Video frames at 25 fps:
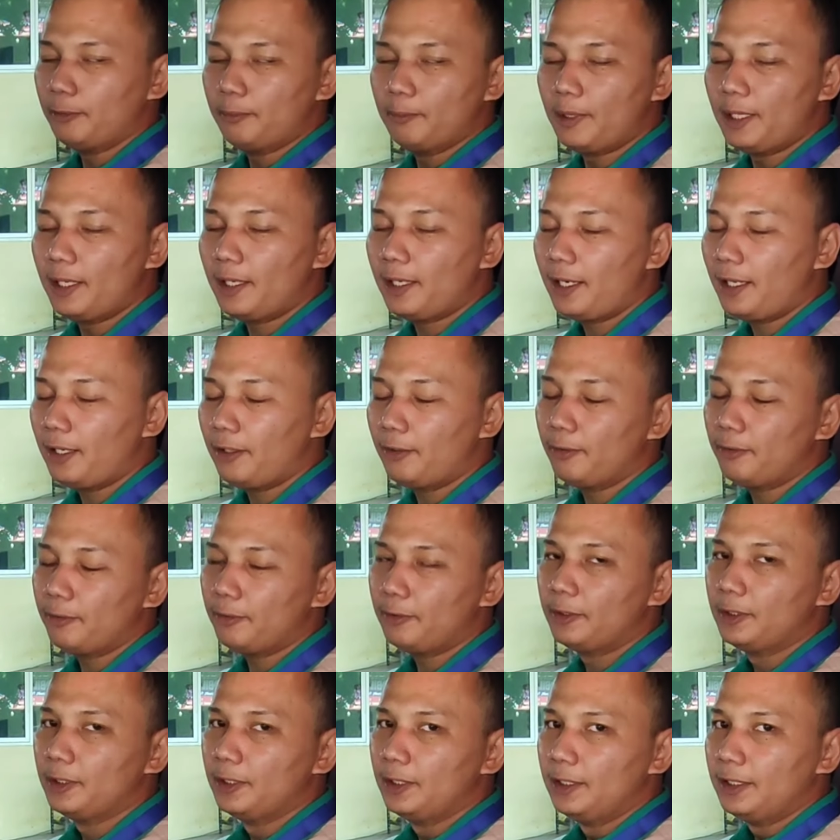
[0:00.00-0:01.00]
di rumah kalau
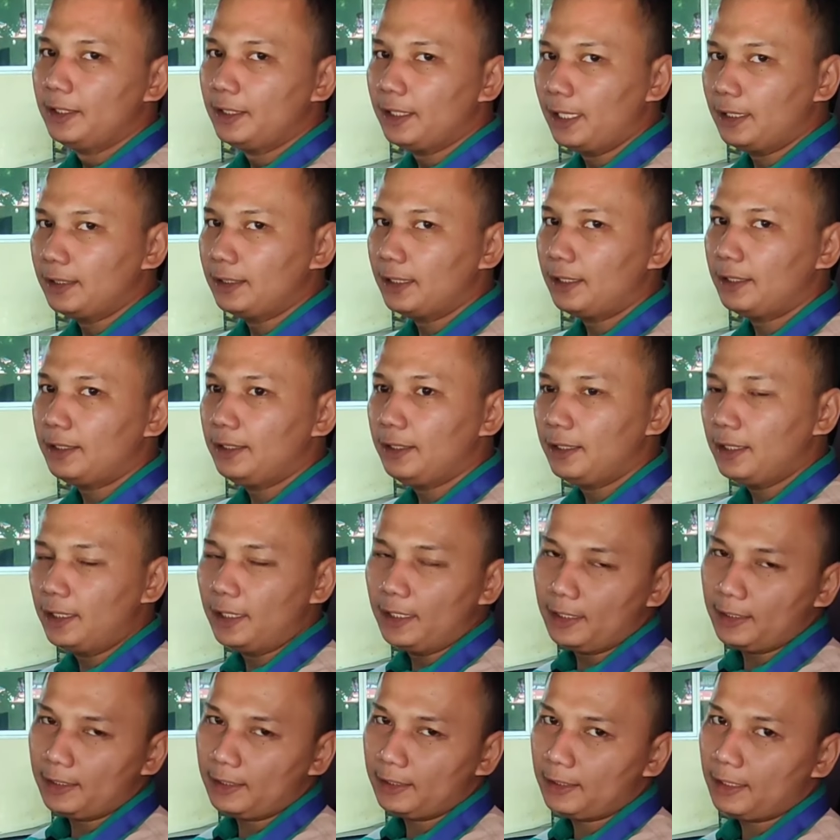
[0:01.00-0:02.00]
nggak jadi
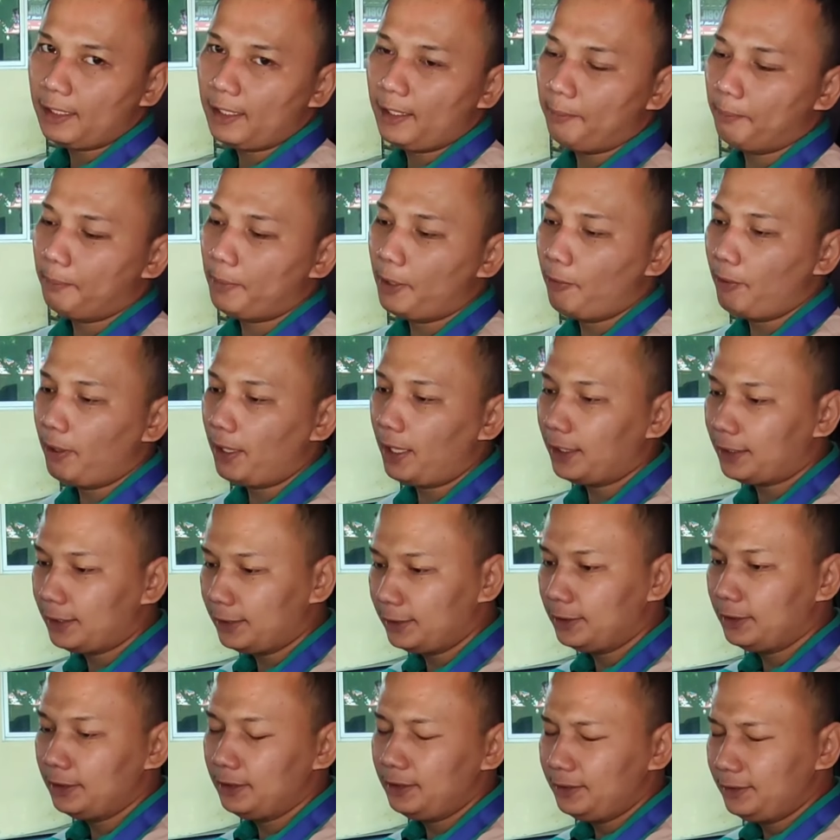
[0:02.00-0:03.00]
ya kita bawa
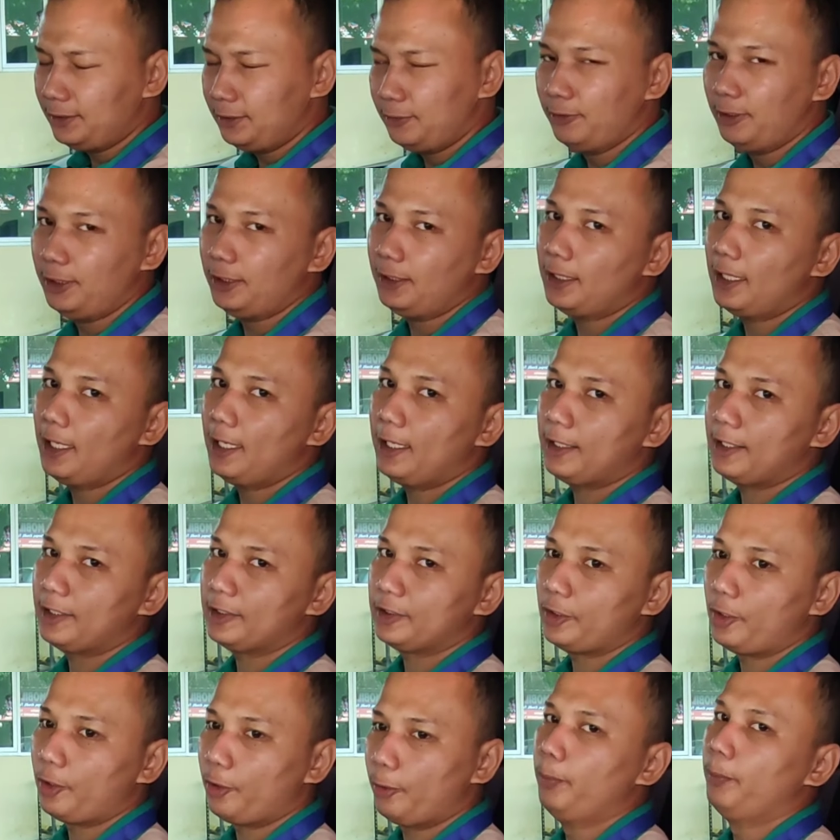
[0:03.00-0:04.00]
lagi unitnya
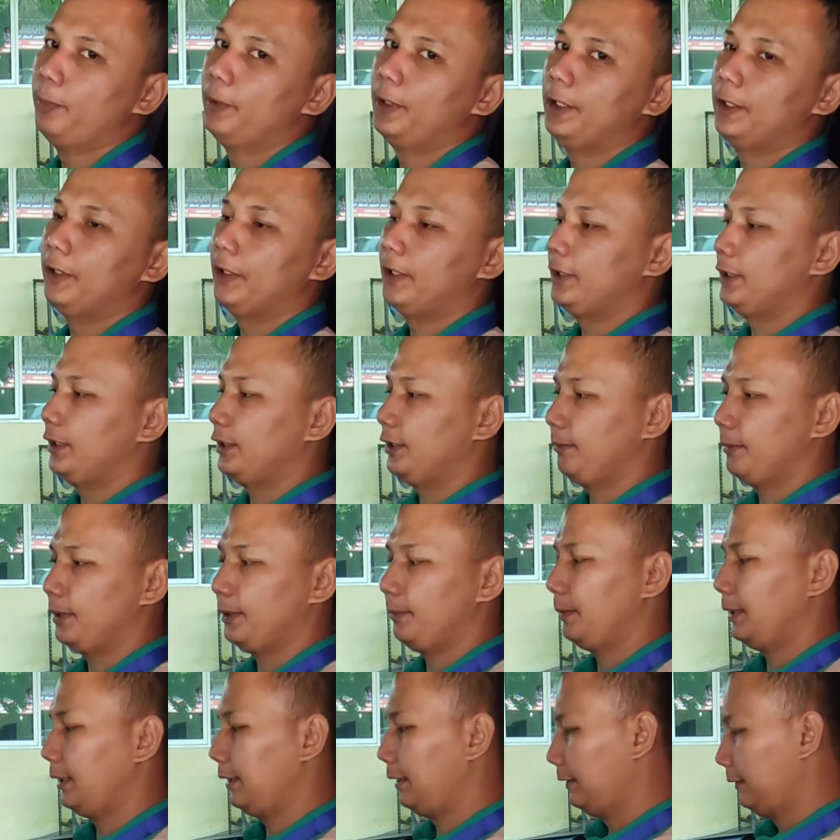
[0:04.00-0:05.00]
ke showroom gitu aja
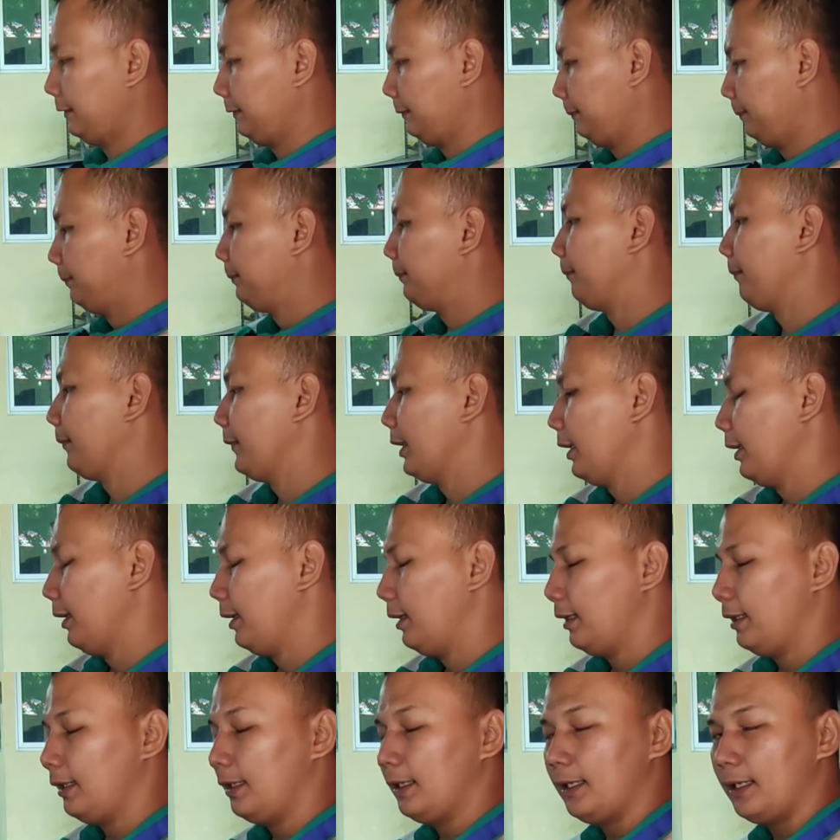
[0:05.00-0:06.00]
teman-teman
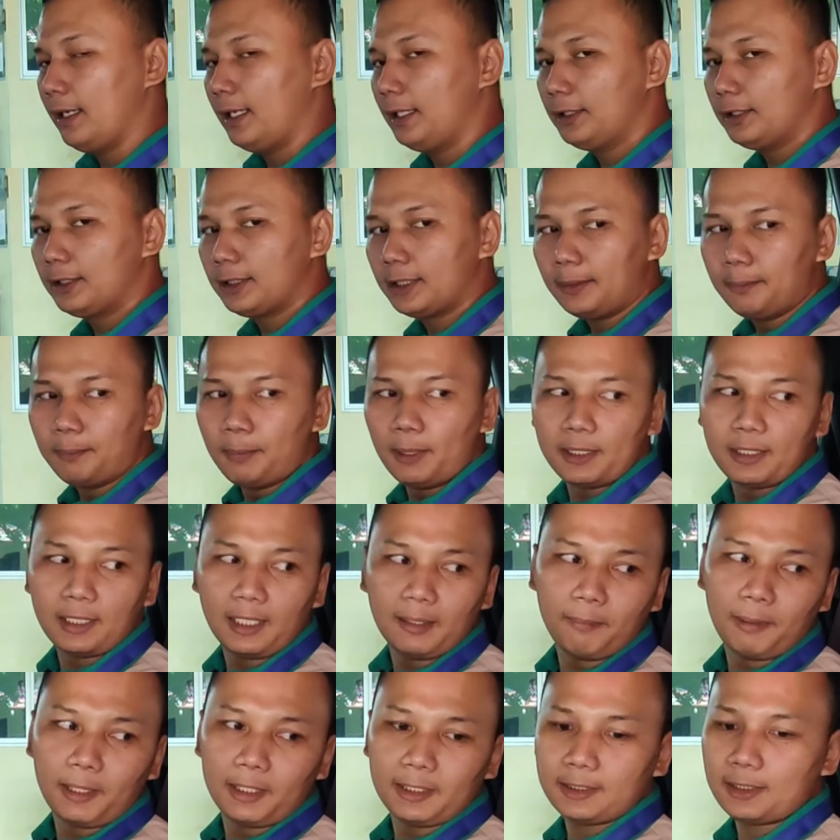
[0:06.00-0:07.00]
lanjut ke
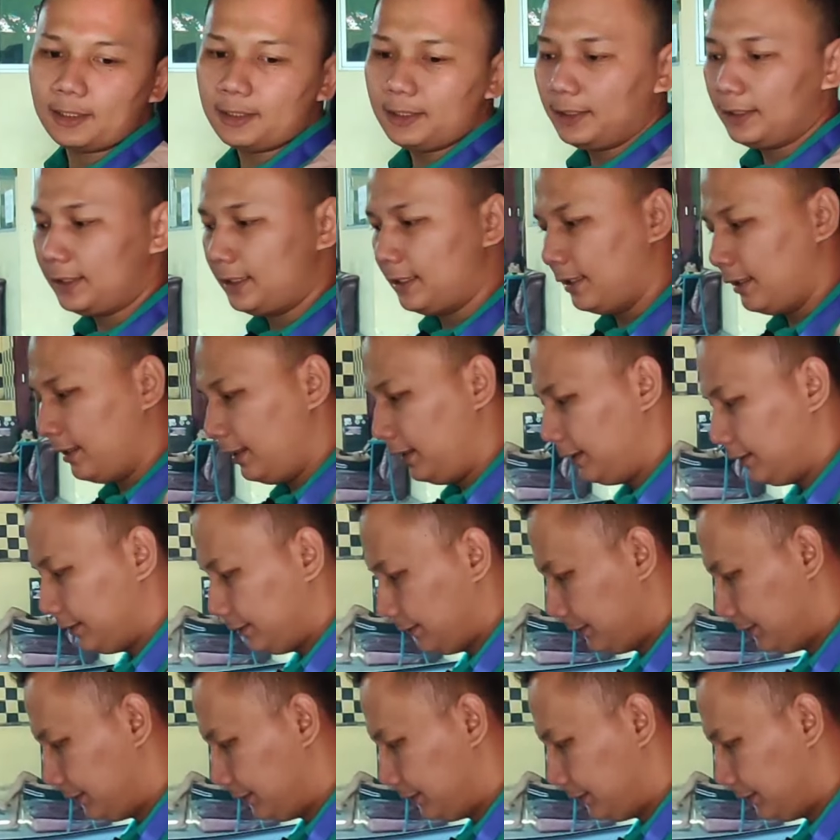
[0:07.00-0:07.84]
bagian baris ketiga